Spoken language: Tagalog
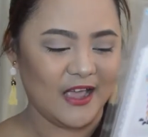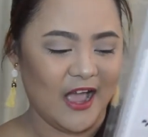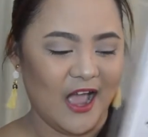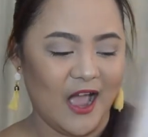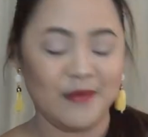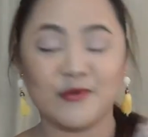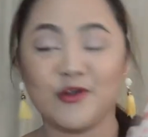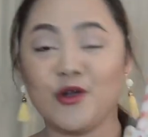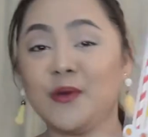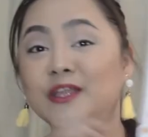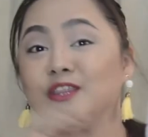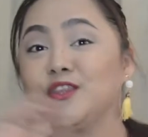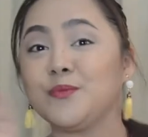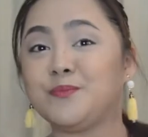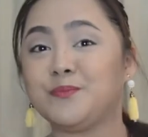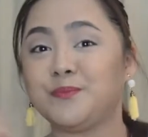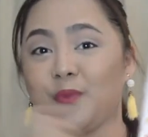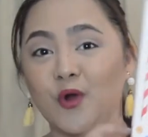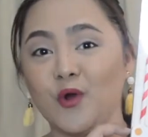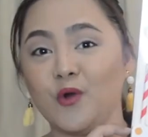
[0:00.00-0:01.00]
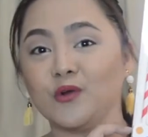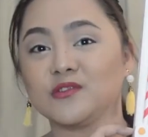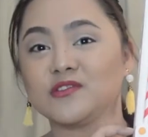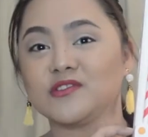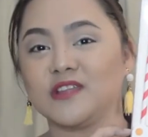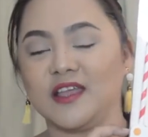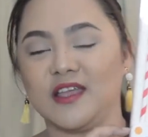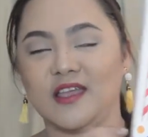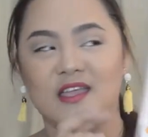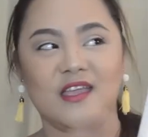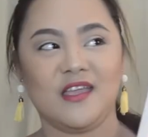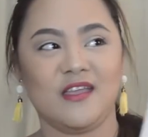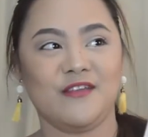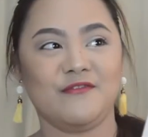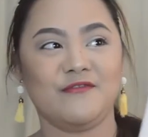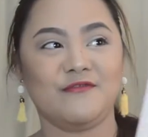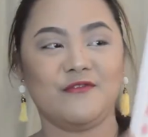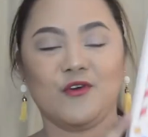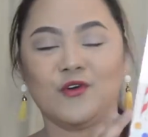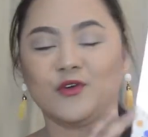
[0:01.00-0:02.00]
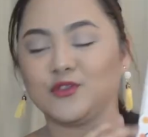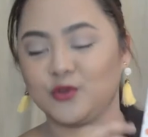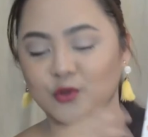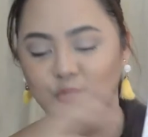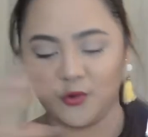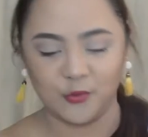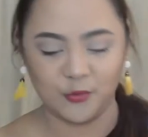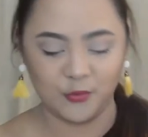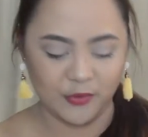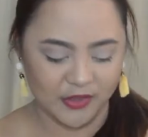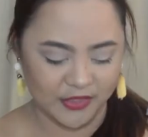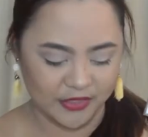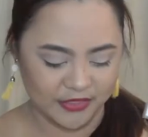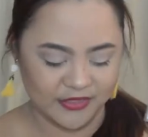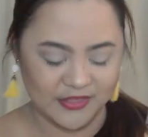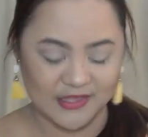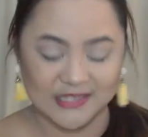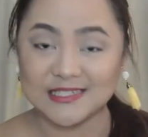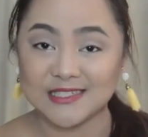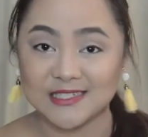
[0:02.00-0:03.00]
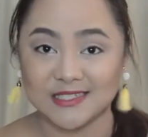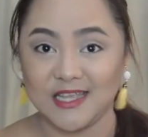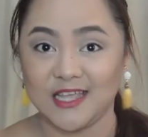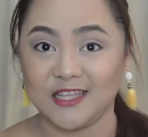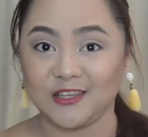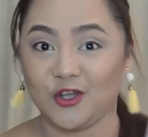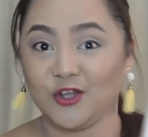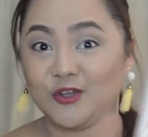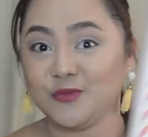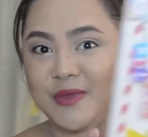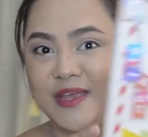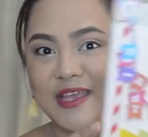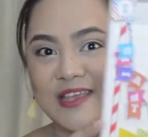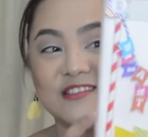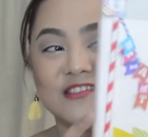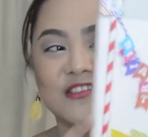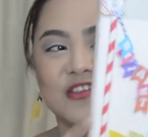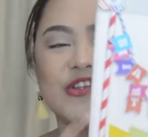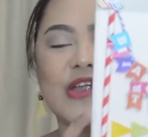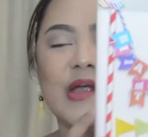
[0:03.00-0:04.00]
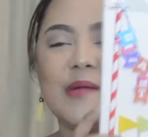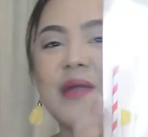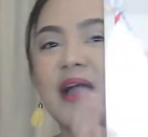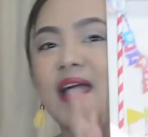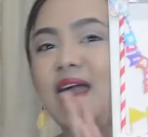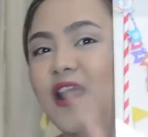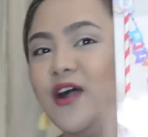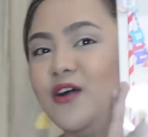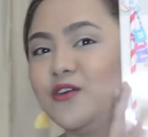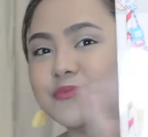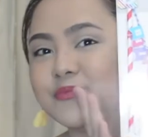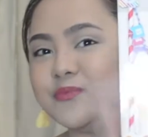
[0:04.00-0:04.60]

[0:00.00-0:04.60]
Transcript: I'm going to post a photo with this set on my Instagram account.